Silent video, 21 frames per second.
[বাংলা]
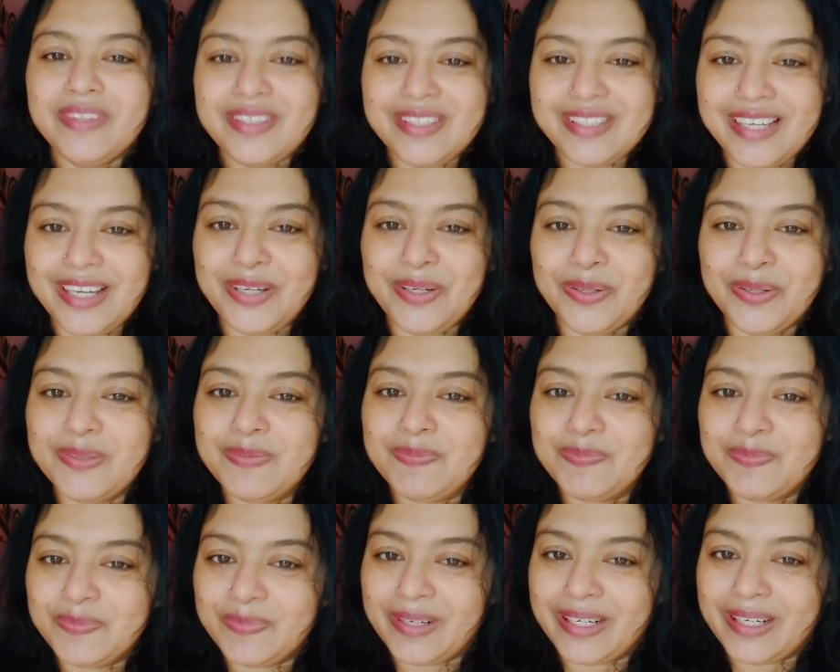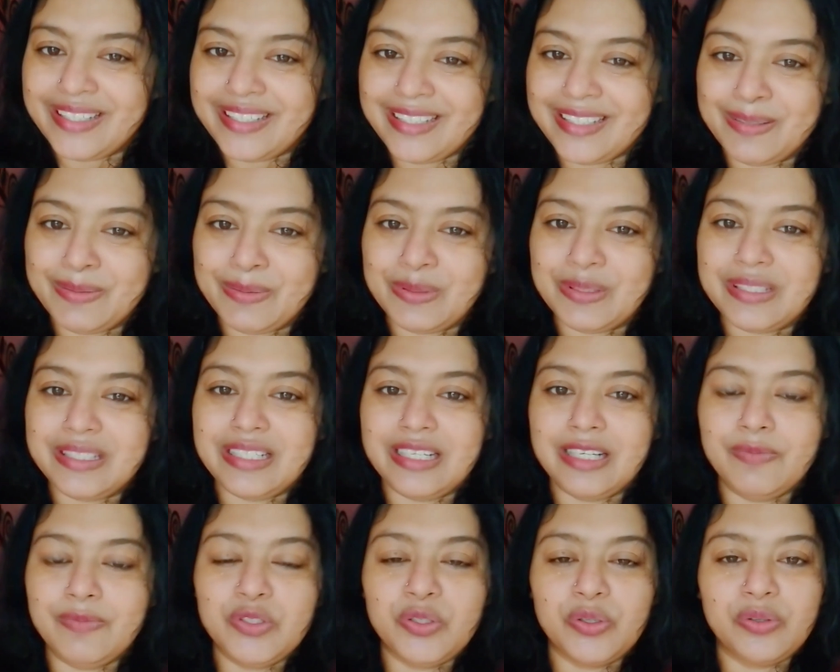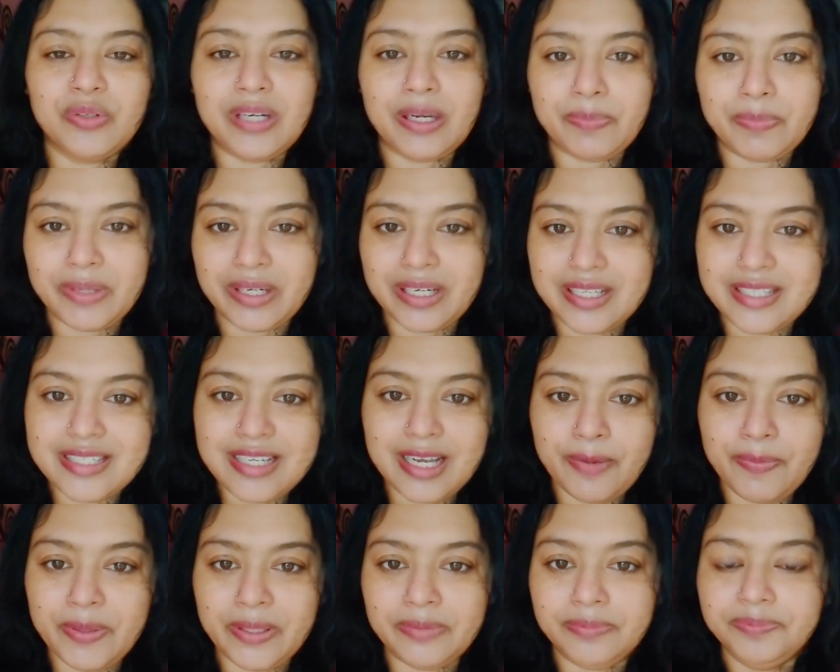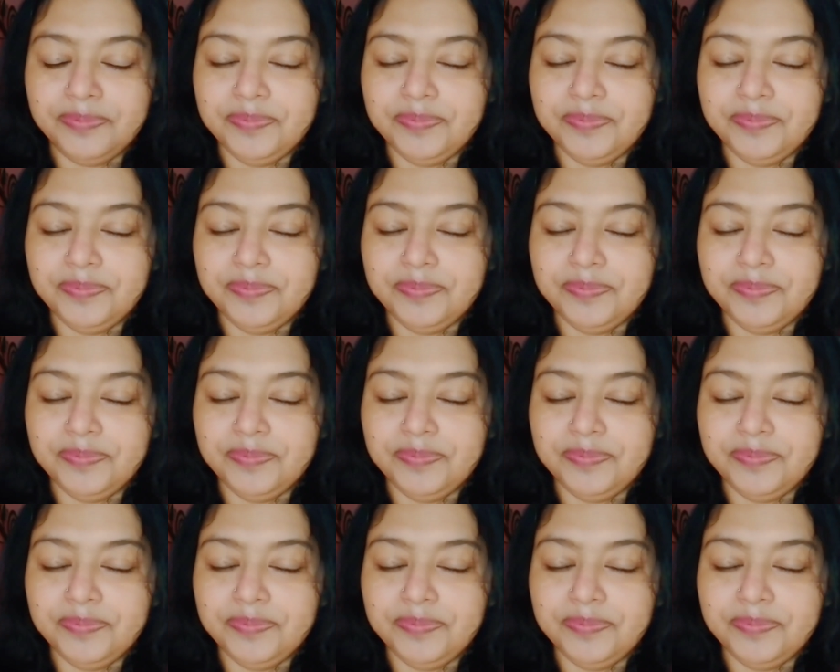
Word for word: যাই হোক মানে যেটা বলছিলাম যখন আপনারা যাবেন